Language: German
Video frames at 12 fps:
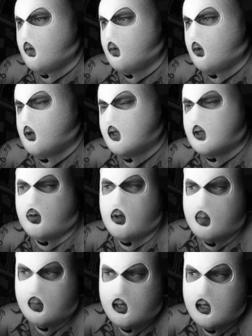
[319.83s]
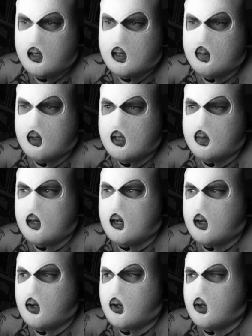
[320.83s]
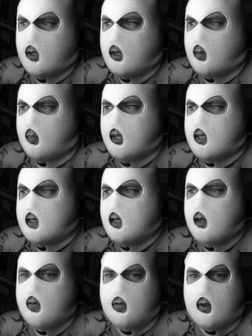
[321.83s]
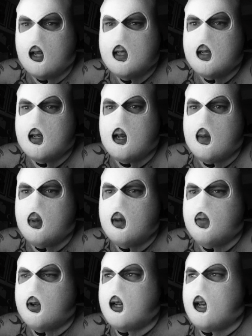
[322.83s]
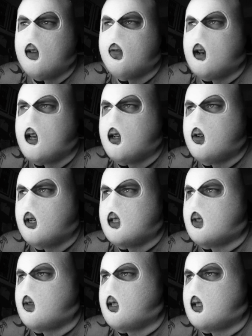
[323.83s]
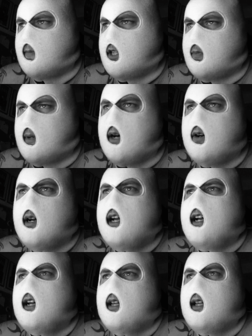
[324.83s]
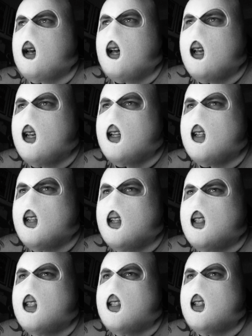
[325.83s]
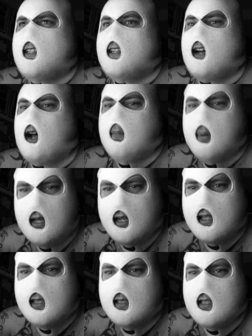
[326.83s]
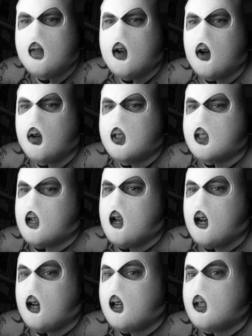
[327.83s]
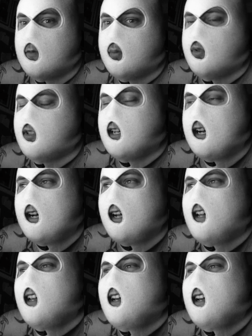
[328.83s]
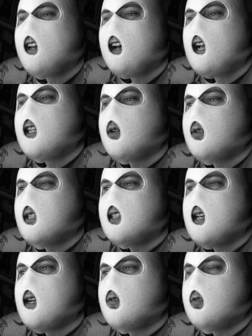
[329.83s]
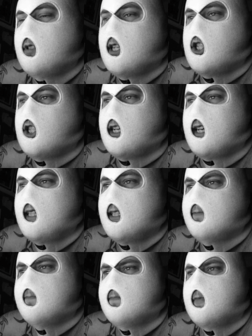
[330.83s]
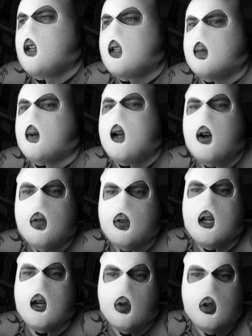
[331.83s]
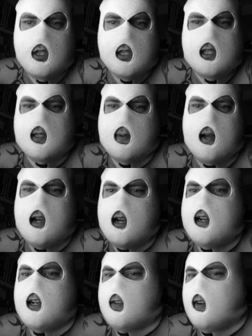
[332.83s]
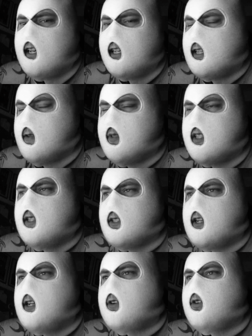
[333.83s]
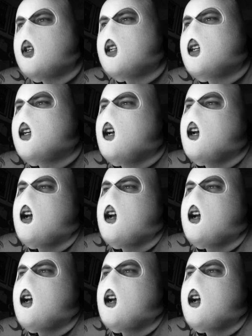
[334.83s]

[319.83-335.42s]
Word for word: Oldschool-Beats, manchmal auch äh, Beats in die Fresse. Der Beat von Reflect oder so hat zum Beispiel auch richtig äh, abgerissen. Der war auch sehr hart und brutal. Hat die Runde sehr gut unterstrichen. Das war ja auch von einer Runde. Das war ja keine Quali in dem Sinne, sondern eine Runde.